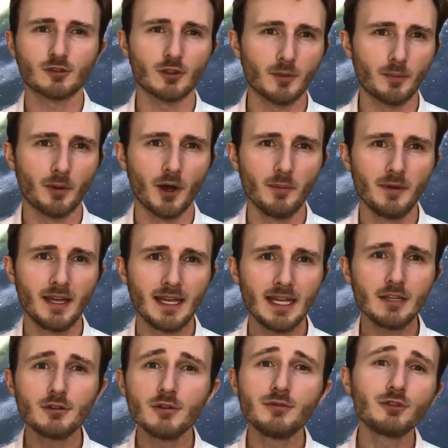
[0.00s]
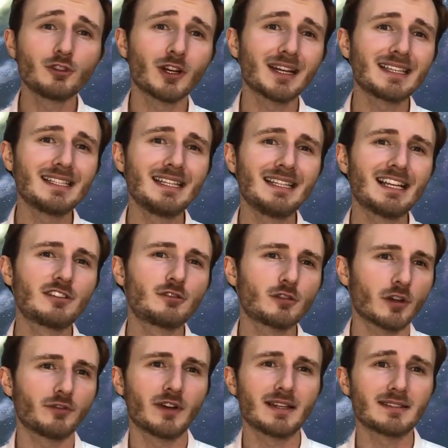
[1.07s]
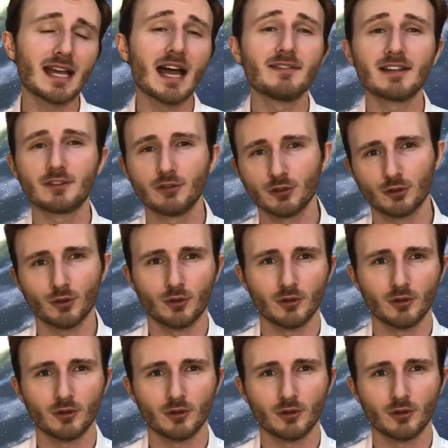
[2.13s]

soit une pomme et que vous enrayez la surface avec votre